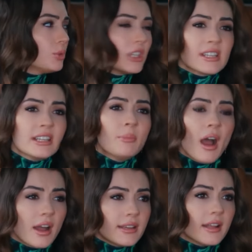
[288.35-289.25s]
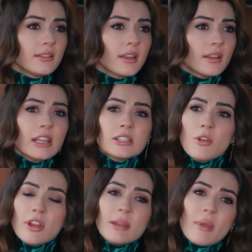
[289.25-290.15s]
Bu da senin bahanen. Ne
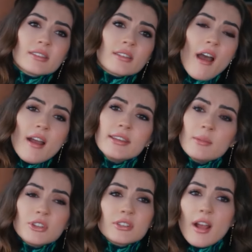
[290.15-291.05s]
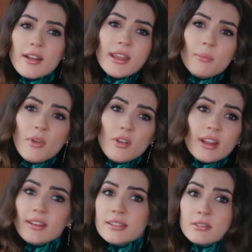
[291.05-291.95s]
söyleyeyim Esra? Annem işte, annem
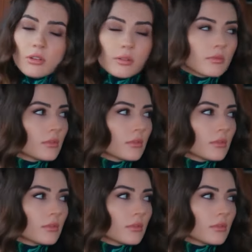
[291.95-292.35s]
böyle. Ne söyle?